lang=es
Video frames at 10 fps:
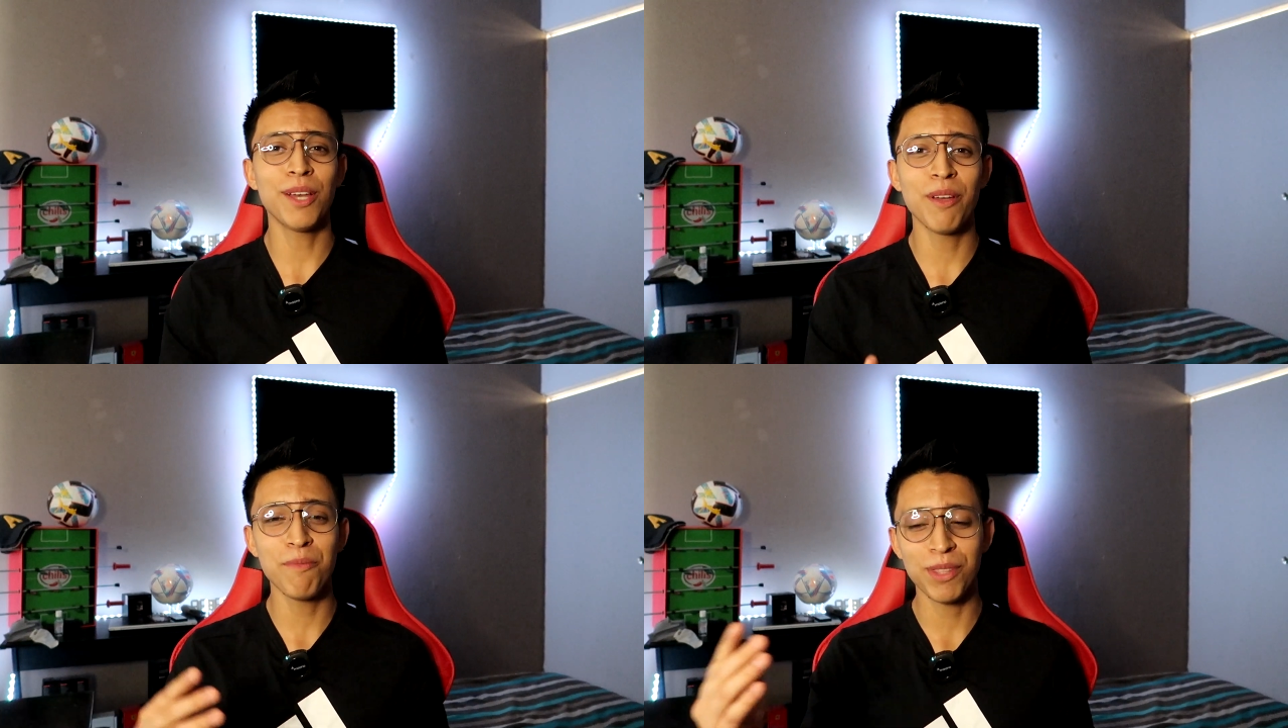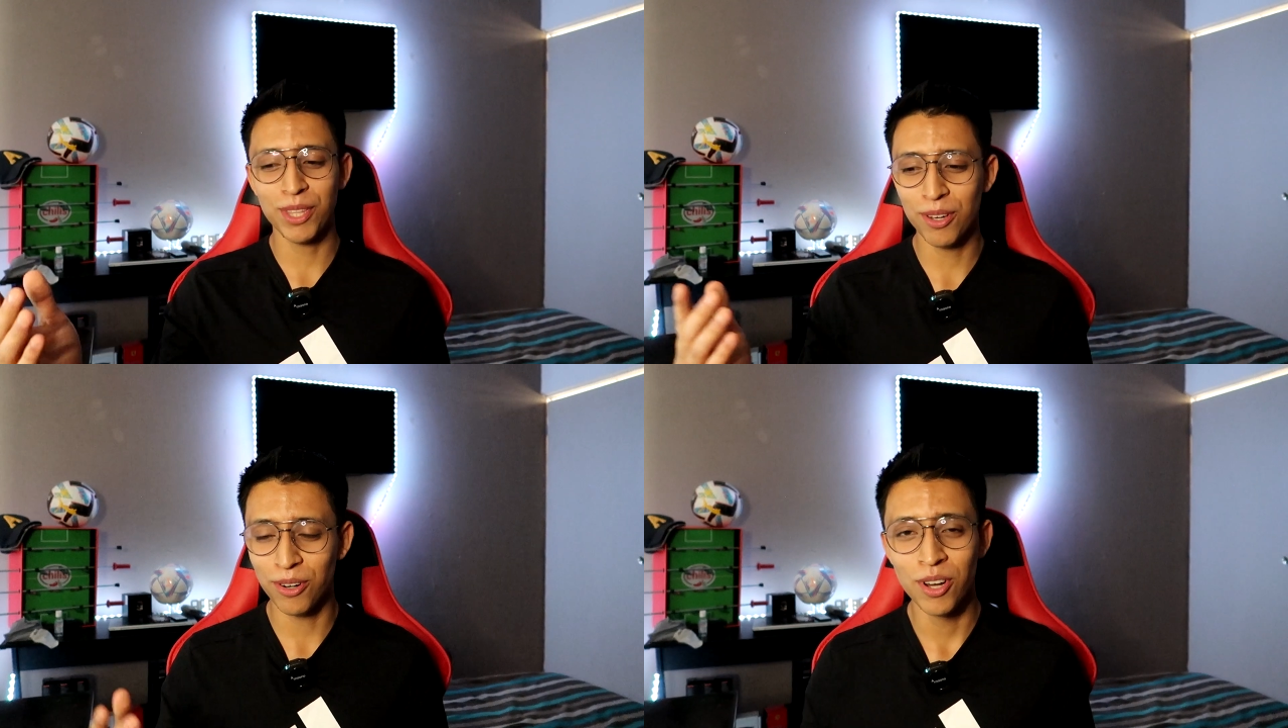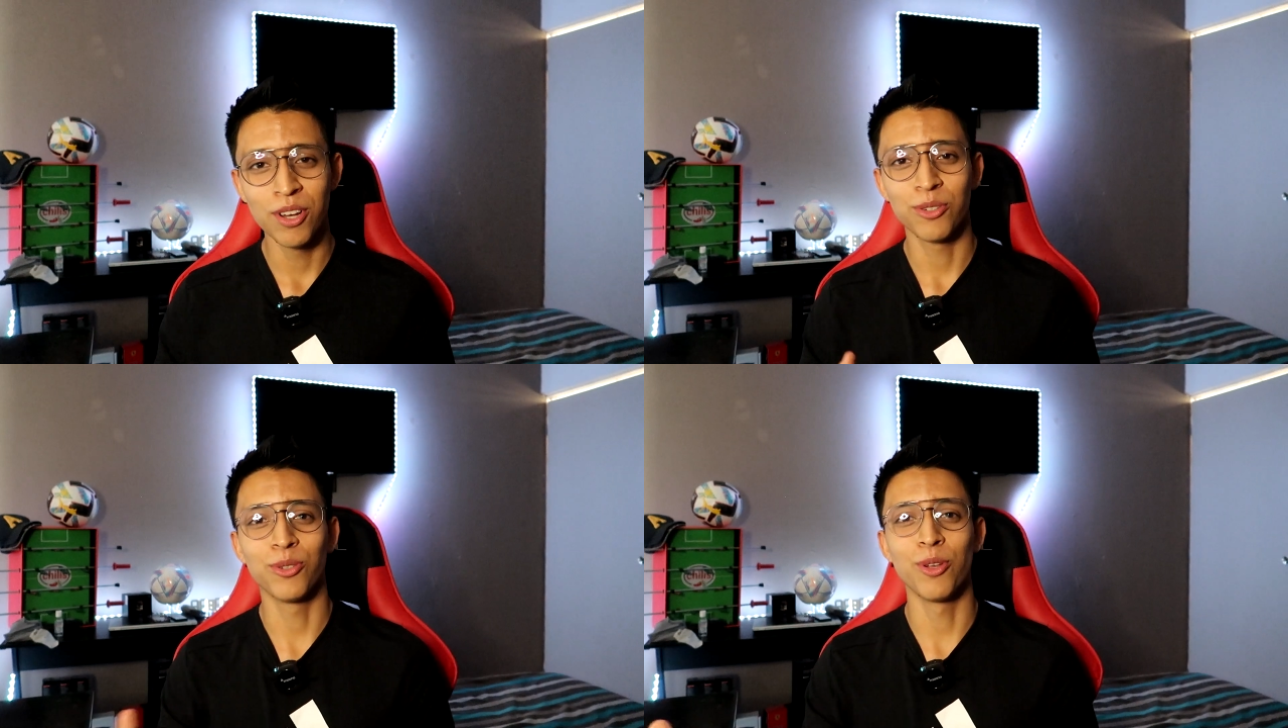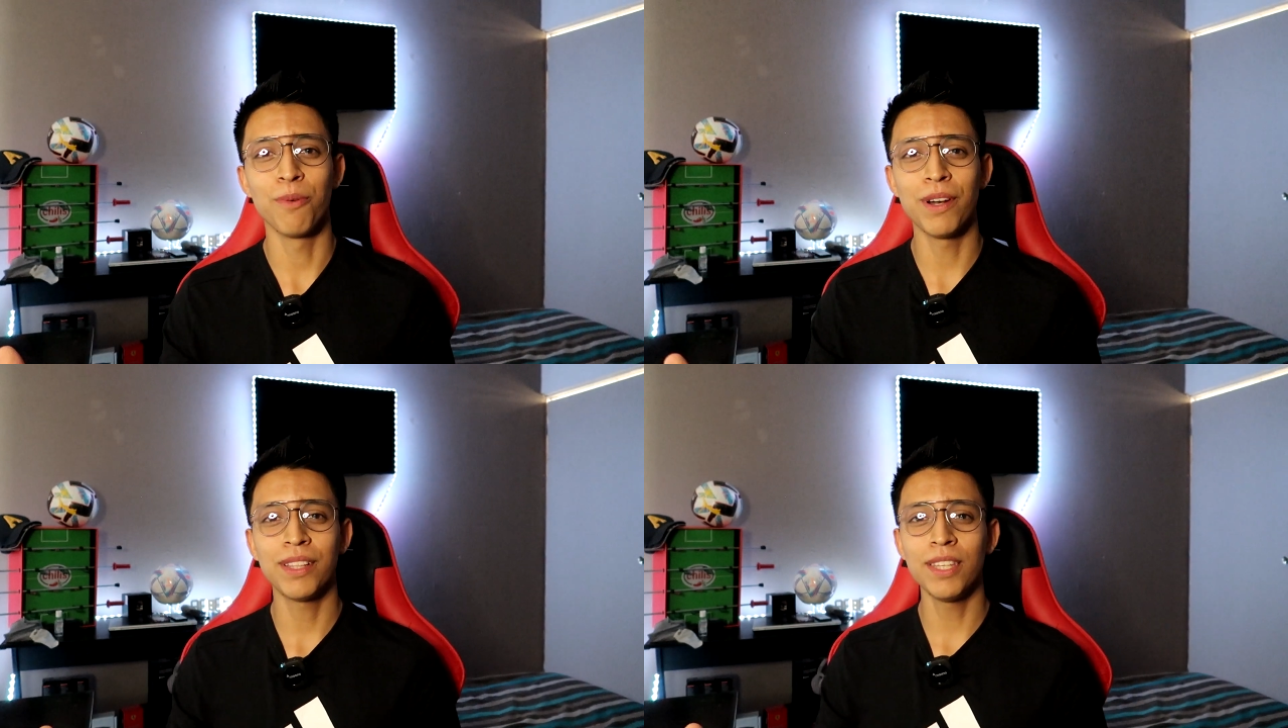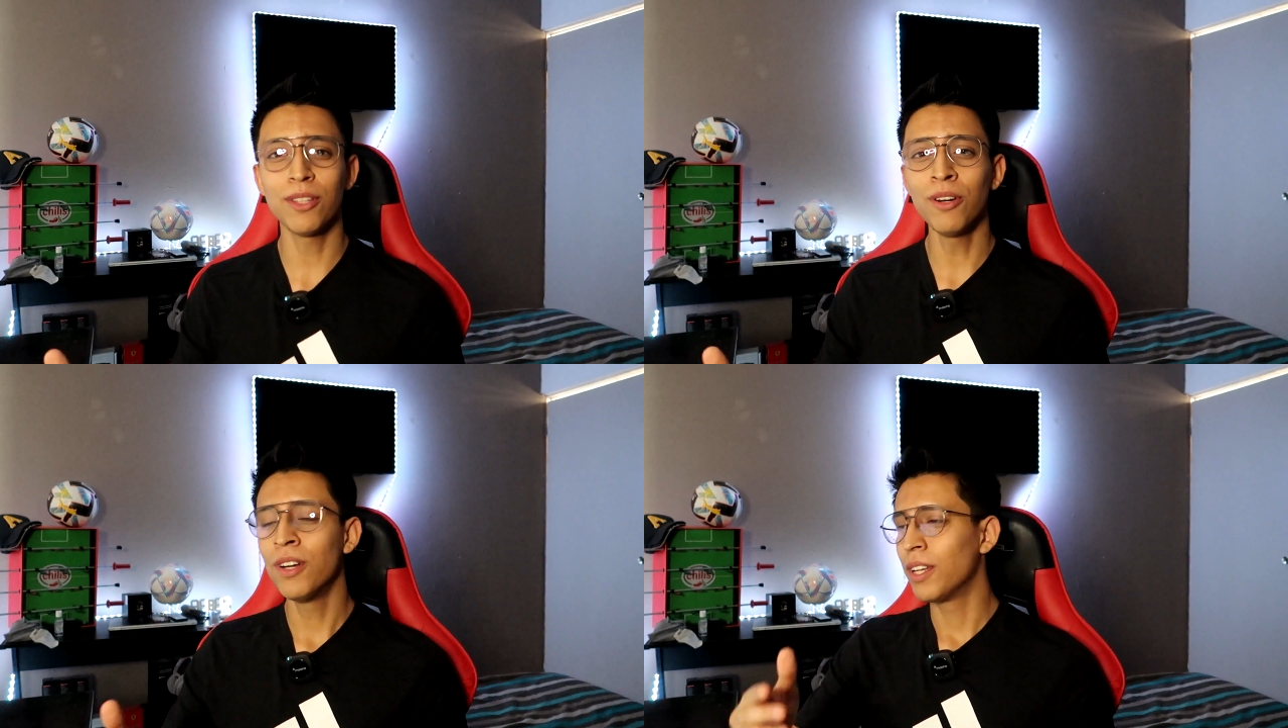Ya había metido su
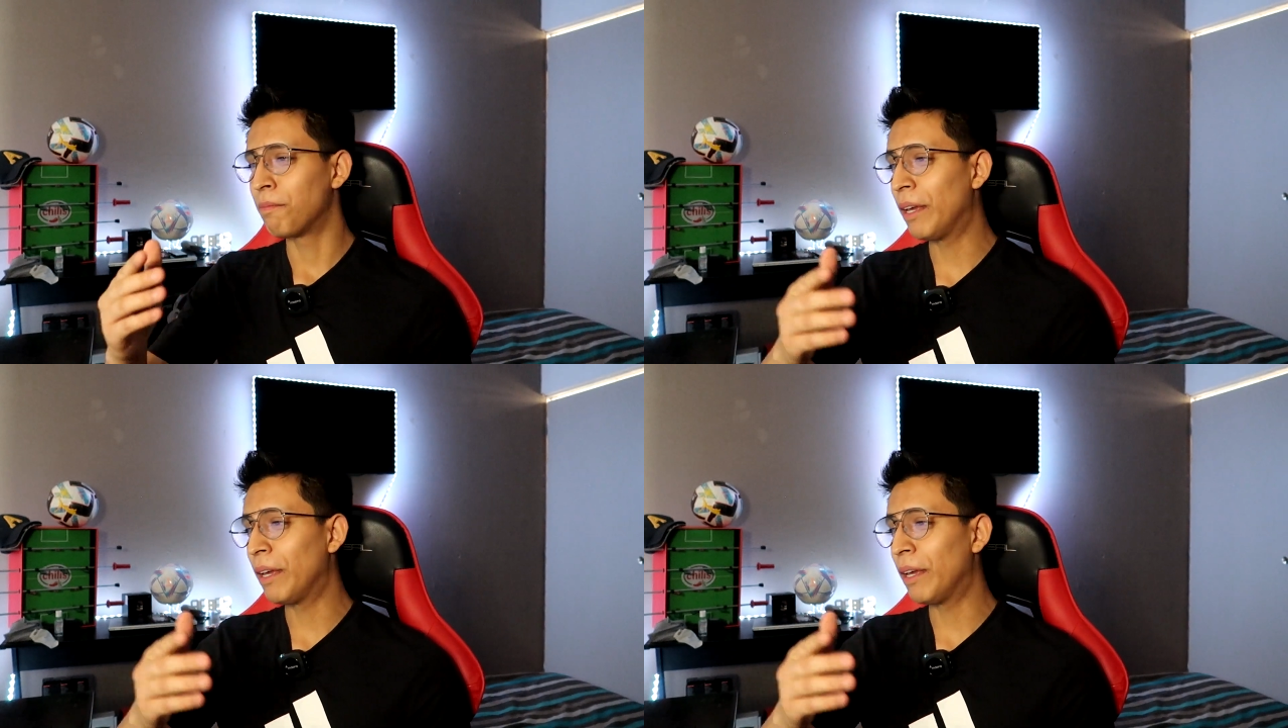dobletito,